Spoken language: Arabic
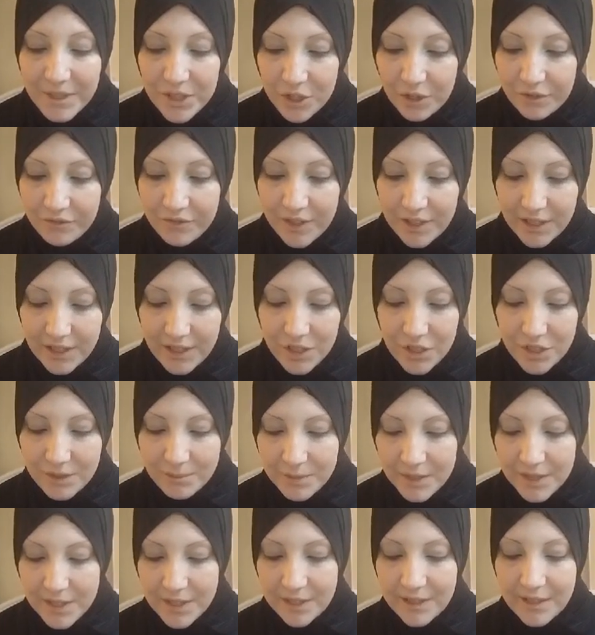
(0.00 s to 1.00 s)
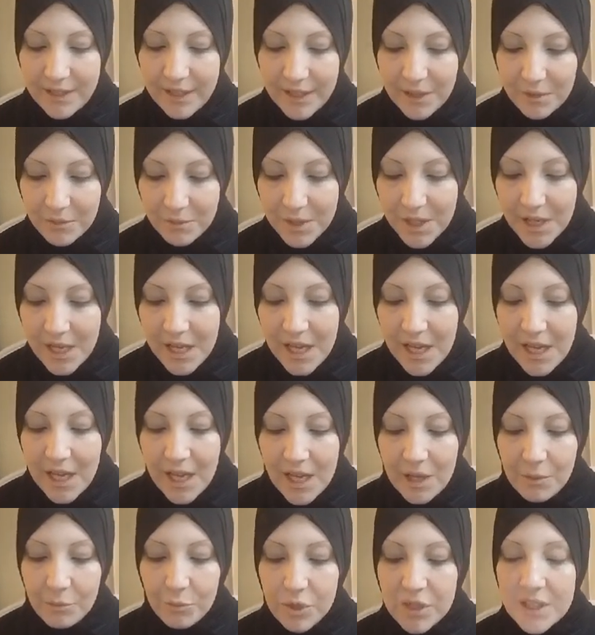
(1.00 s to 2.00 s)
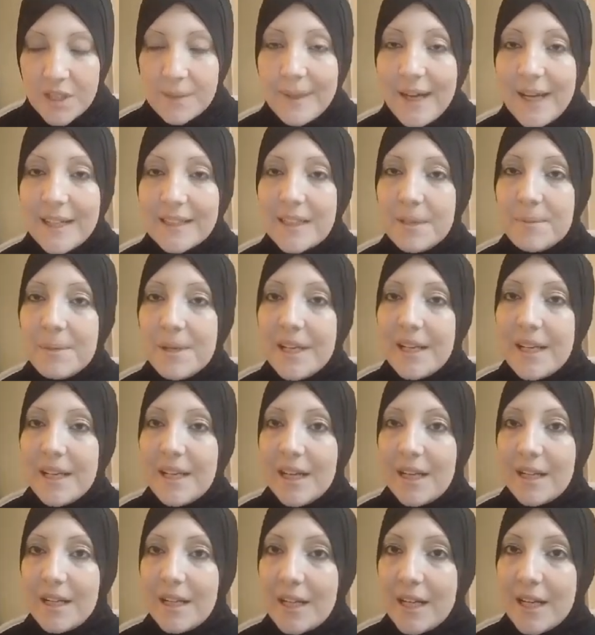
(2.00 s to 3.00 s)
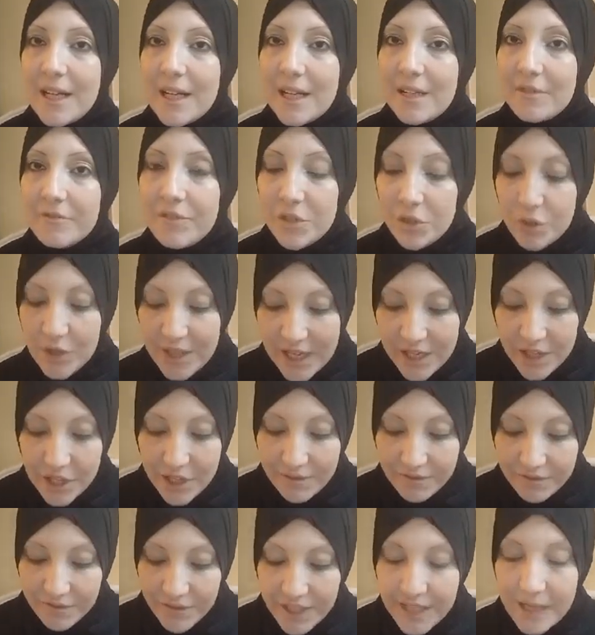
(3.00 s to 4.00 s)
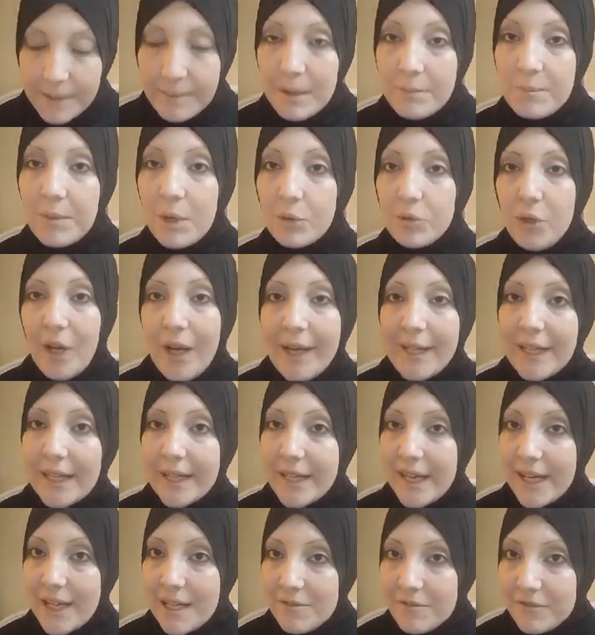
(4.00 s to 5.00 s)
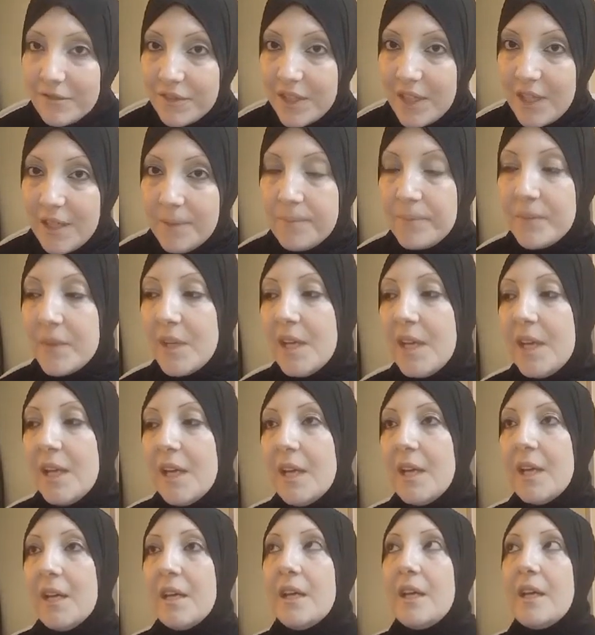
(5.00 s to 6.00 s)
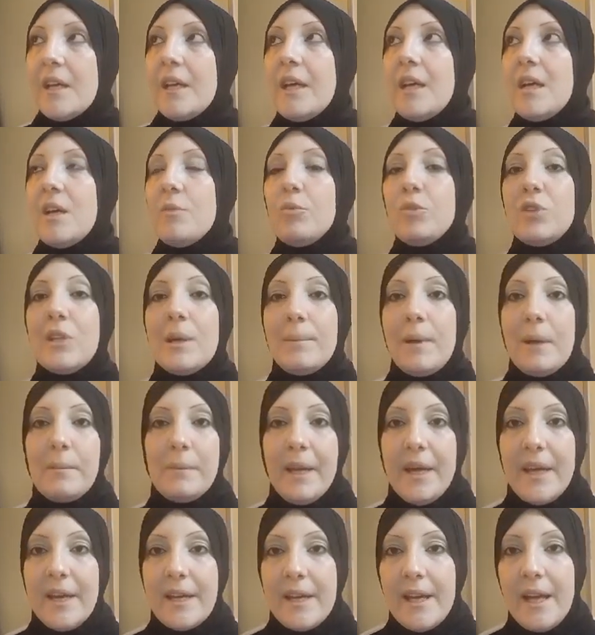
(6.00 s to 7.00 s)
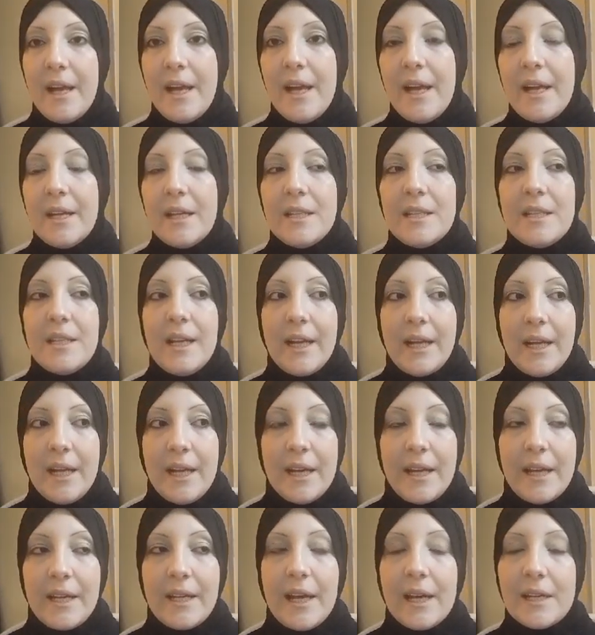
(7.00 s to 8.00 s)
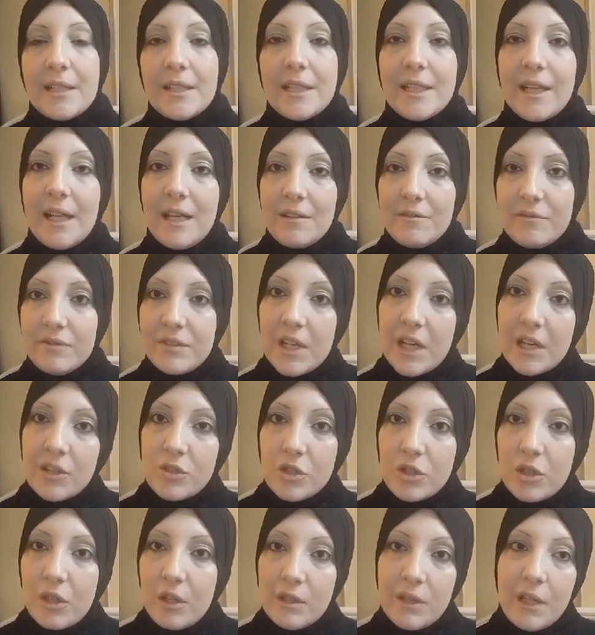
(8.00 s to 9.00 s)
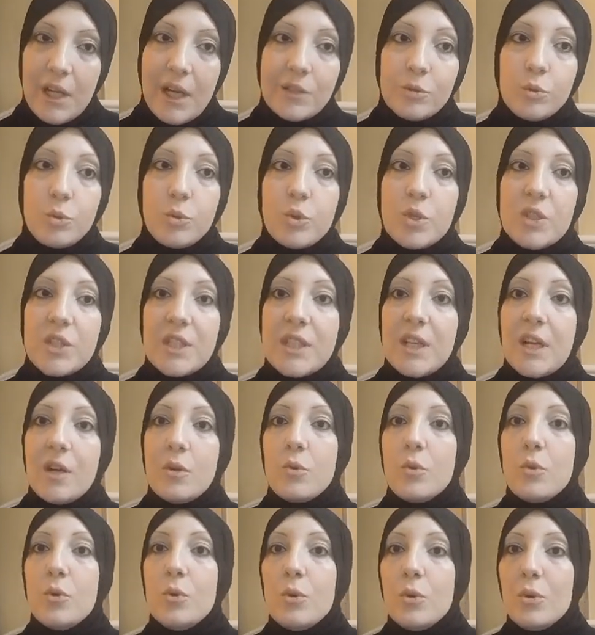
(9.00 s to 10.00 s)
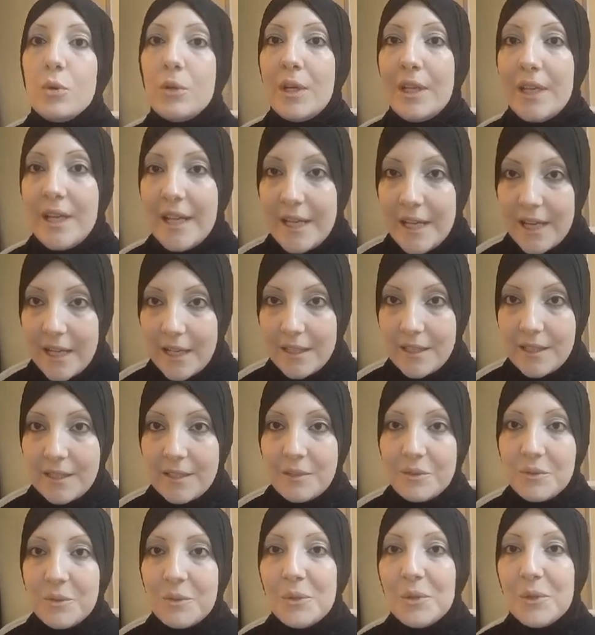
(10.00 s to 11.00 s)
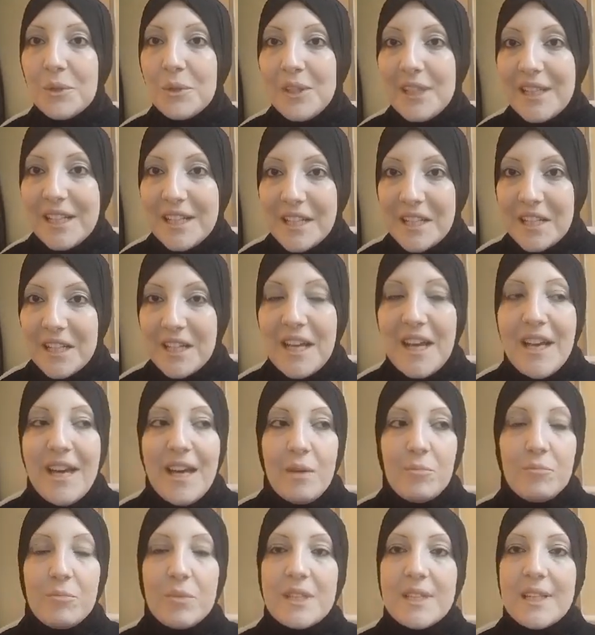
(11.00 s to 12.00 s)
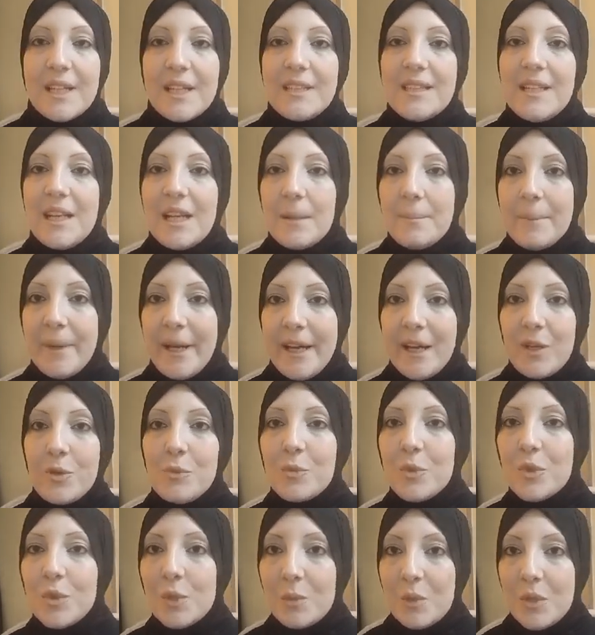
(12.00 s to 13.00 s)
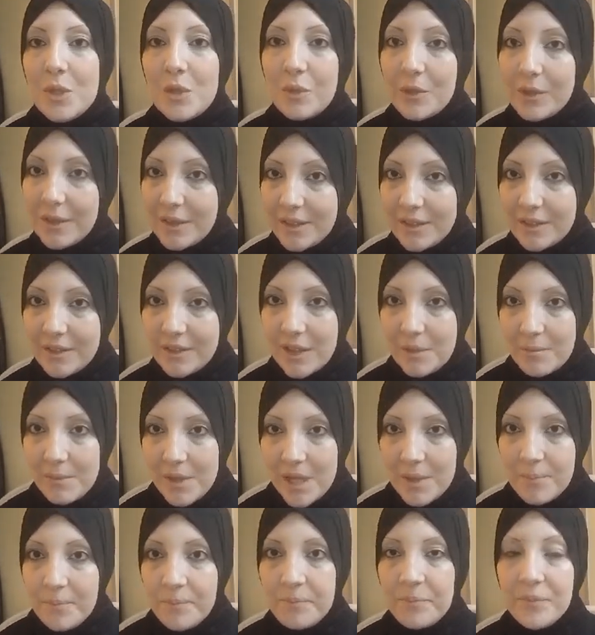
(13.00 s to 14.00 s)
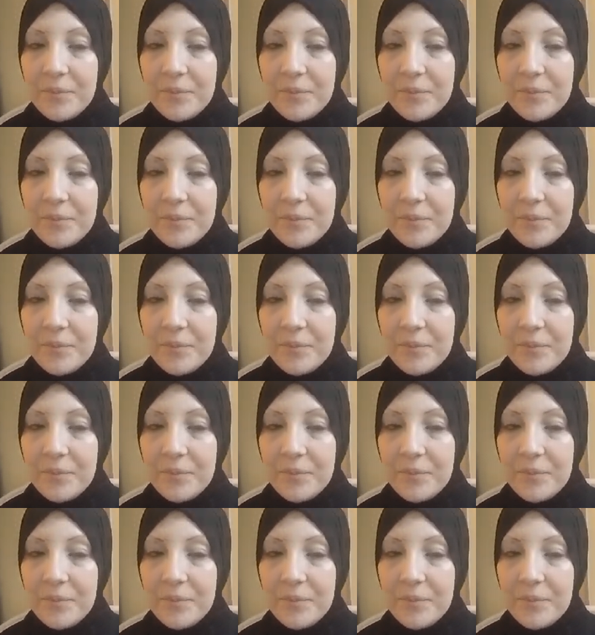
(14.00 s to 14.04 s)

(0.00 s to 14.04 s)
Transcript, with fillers: بالشوفات كده عشان بتصدعيني بص بقى اعتبري الفيديو ده عشان فيه كمان موضوع هنتكلم فيه آه، متابعه معايا قالت لي على حاجه هنتكلم فيها ان شاء الله هتخصنا كلنا كلنا بالذات اللي معاهم صبيان تمام